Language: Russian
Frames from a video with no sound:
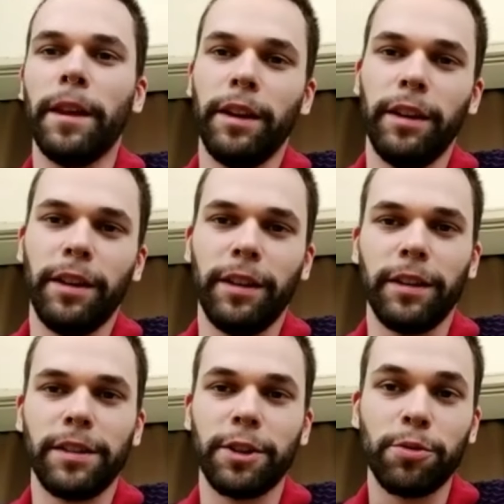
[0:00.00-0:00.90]

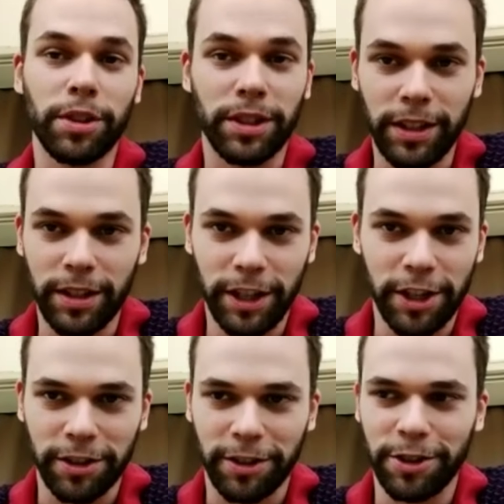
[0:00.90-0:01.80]
И секунды, кстати,
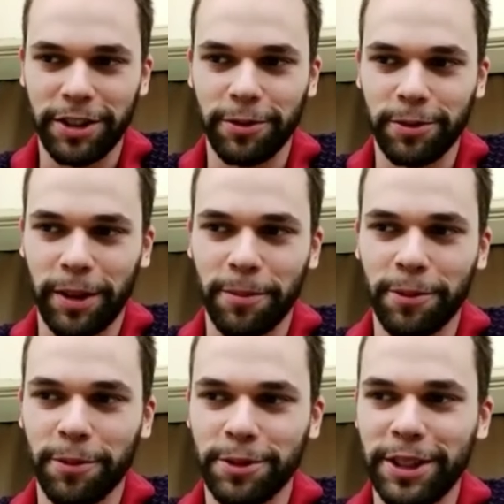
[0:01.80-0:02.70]
те же. То есть там
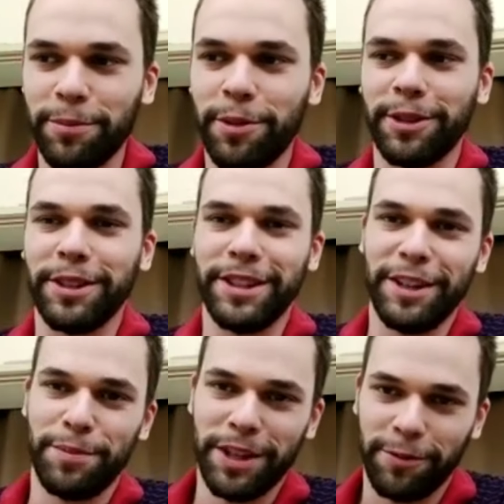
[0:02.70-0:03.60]
у Усейна Болта
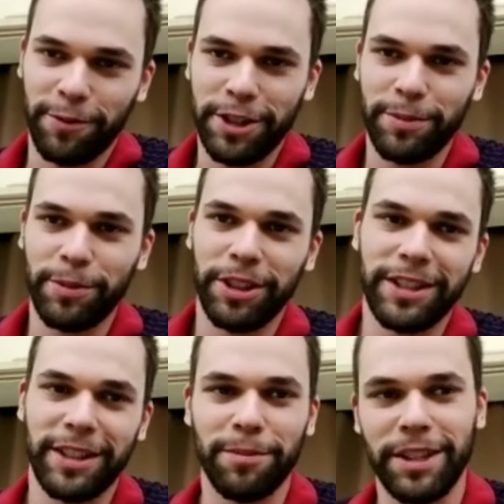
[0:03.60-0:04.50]
9.58, у
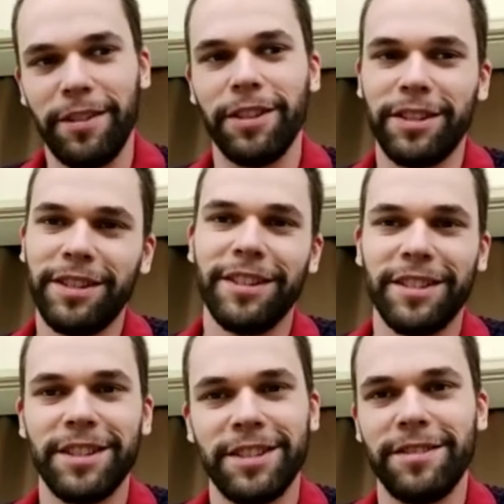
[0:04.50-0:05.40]
нас там 9...
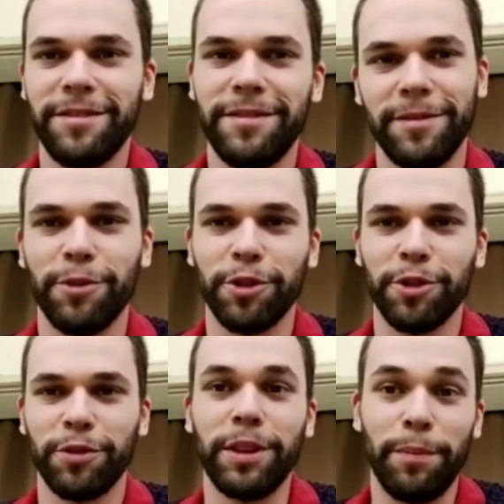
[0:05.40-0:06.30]

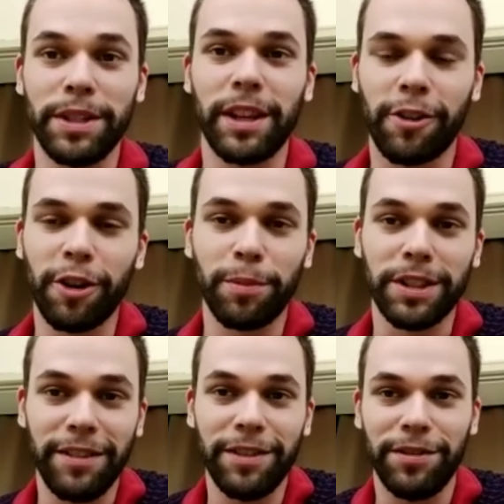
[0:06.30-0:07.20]
Вот, олимпийский рекорд был
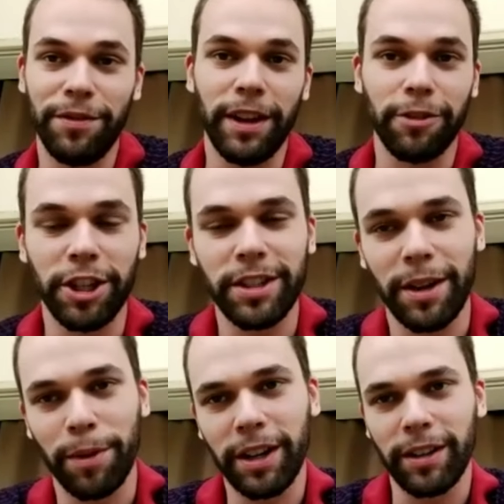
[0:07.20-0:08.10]
9.2. Вот сейчас
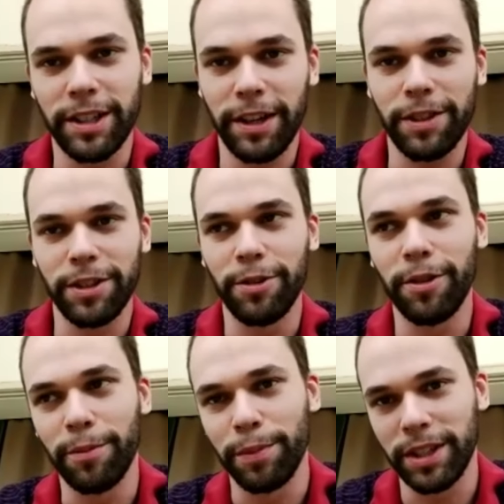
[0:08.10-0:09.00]
я проехал
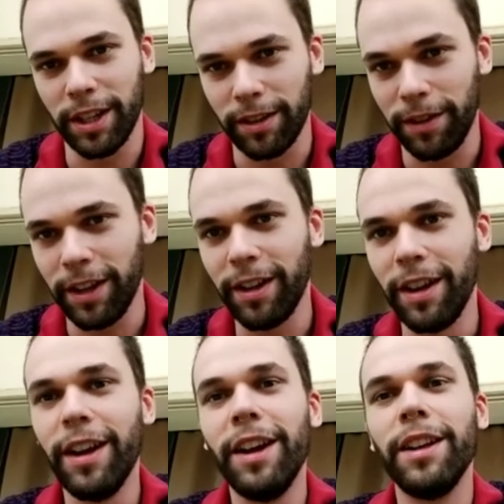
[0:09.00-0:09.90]
9.152
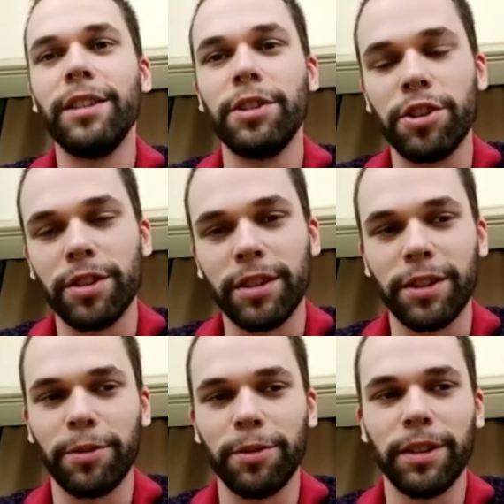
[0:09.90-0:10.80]
mm-hmm. тысячных
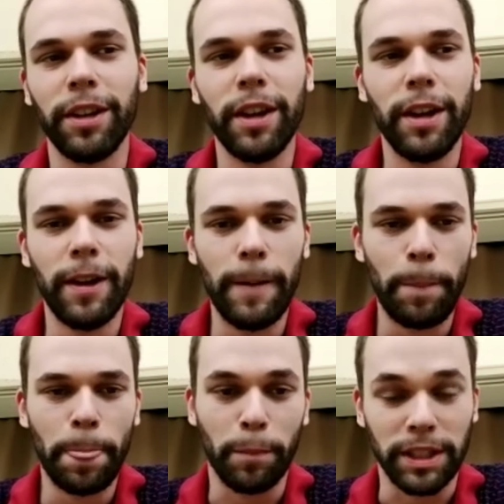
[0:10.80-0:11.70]
секунды
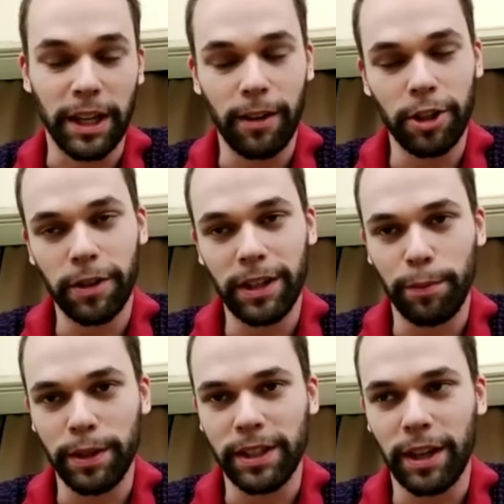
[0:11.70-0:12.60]
поставил новый
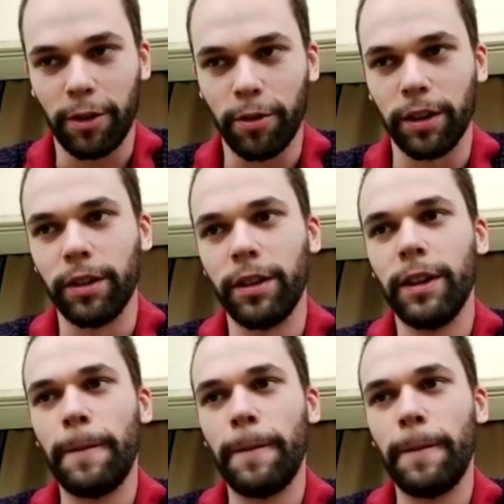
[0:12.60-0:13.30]
олимпийский рекорд.